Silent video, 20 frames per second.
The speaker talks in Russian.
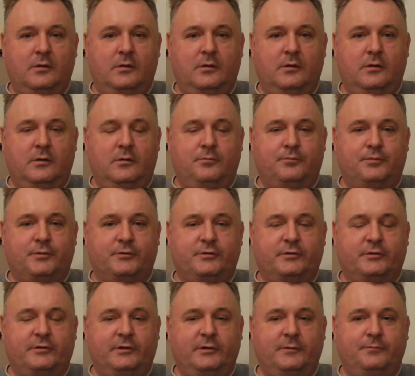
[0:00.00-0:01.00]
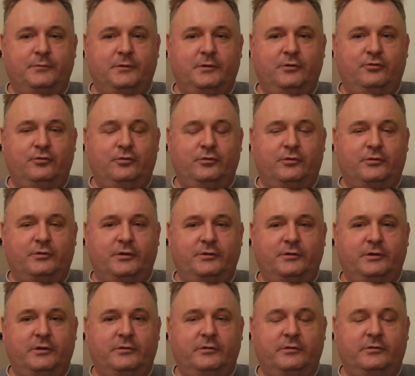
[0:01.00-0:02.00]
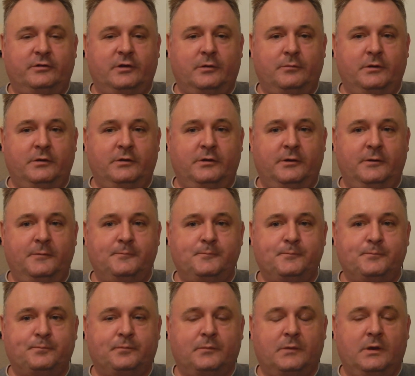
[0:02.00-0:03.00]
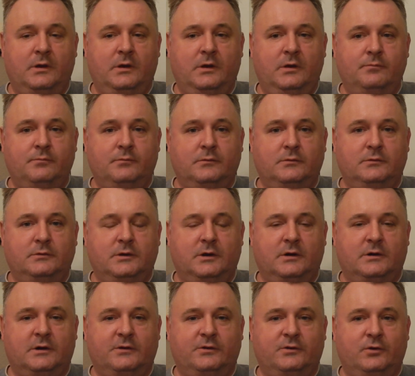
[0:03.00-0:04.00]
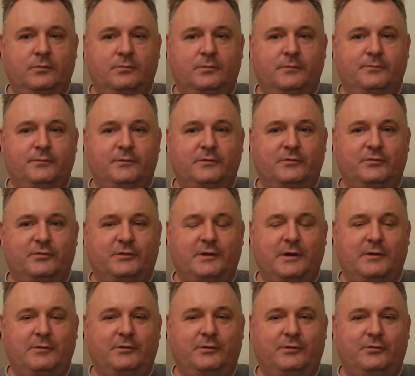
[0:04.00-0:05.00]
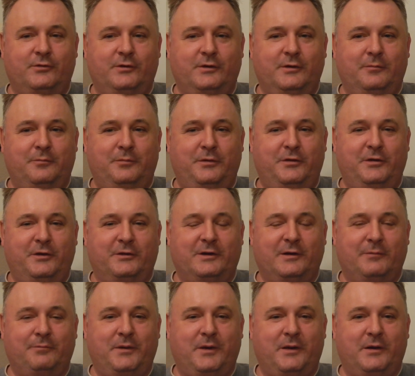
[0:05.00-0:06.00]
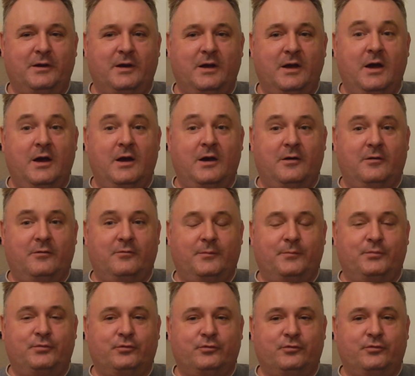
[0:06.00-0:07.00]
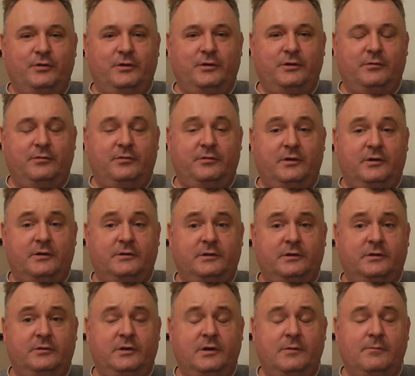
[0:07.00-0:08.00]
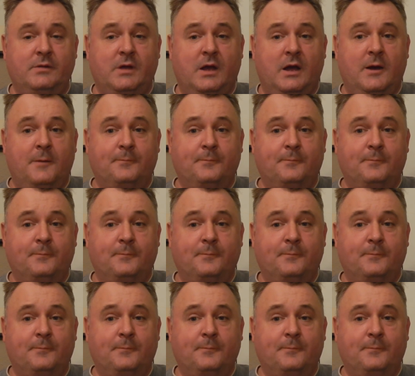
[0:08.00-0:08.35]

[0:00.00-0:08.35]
э, произошли еще несколько интересных событий, и я хотел бы вставить свои 50 копеек в обсуждение всех этих тем,